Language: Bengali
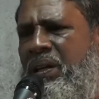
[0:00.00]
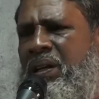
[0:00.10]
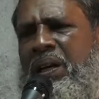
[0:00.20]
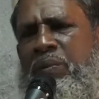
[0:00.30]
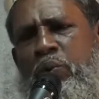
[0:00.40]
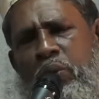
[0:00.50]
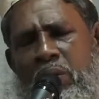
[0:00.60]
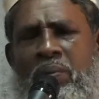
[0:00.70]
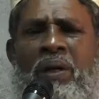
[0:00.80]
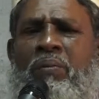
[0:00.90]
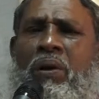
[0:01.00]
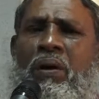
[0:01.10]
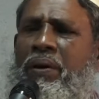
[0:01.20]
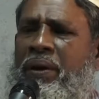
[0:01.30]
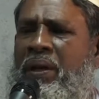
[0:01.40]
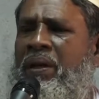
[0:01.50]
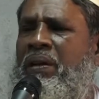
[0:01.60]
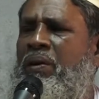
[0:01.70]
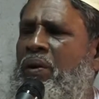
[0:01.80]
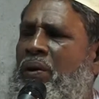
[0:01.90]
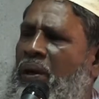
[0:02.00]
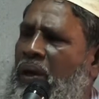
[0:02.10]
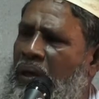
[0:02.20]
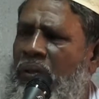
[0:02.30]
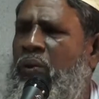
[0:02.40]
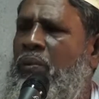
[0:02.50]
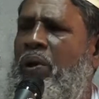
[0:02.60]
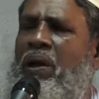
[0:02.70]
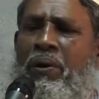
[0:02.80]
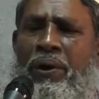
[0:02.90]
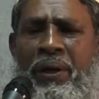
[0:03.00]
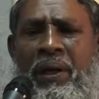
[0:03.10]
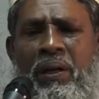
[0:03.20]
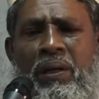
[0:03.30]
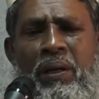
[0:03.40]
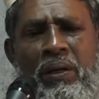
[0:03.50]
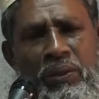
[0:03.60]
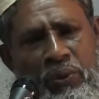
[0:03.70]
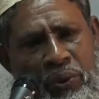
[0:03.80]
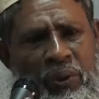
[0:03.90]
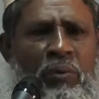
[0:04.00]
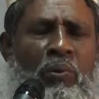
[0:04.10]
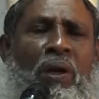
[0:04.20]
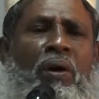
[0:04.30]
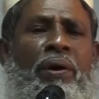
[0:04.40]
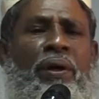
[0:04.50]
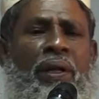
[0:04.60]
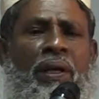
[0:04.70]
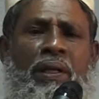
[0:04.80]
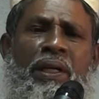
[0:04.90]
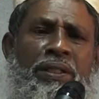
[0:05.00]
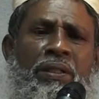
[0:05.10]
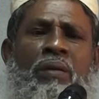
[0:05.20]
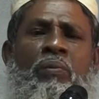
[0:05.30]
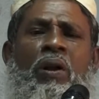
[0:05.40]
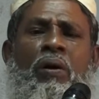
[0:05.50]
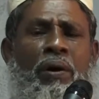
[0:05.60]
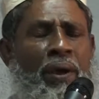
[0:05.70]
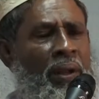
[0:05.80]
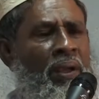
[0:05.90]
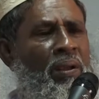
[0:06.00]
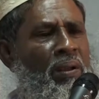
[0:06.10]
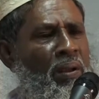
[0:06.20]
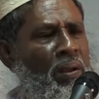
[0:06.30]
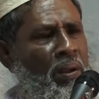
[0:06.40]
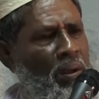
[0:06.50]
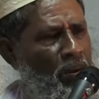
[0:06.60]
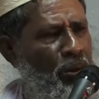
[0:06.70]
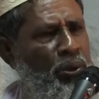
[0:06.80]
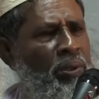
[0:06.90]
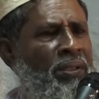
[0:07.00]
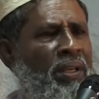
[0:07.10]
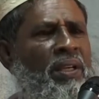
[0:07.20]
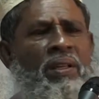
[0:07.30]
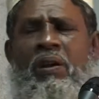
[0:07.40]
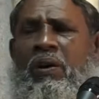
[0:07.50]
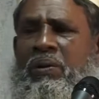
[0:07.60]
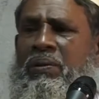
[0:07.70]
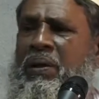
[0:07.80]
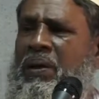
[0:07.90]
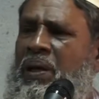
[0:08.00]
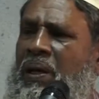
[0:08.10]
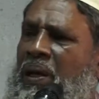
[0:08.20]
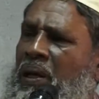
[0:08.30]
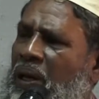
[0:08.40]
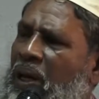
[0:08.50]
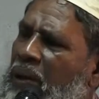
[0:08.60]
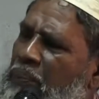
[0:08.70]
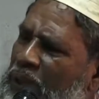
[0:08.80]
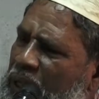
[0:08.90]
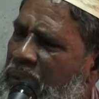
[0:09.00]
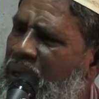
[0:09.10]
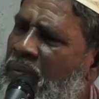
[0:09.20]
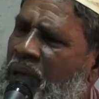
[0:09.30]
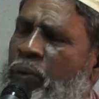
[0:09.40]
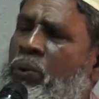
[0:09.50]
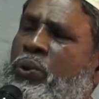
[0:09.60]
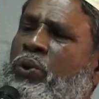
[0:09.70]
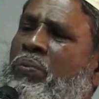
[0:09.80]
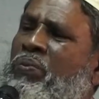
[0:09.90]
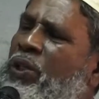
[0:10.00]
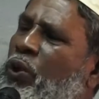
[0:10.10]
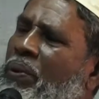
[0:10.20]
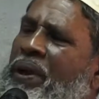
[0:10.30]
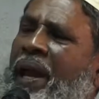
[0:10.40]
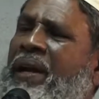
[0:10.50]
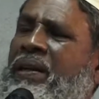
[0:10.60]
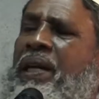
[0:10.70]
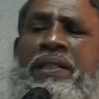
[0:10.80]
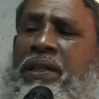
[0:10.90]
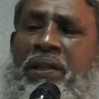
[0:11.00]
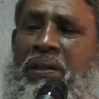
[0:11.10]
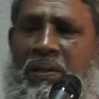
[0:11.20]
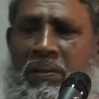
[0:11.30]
এখানে মুসলমান বলা হয়নি হিন্দু বলা হয়নি জৈন বলা হয়নি খ্রিস্টান বলা হয়নি ঘোষণা দিয়ে দিল হে পৃথিবীর মানুষ তোমরা সবাই একটাই জাতি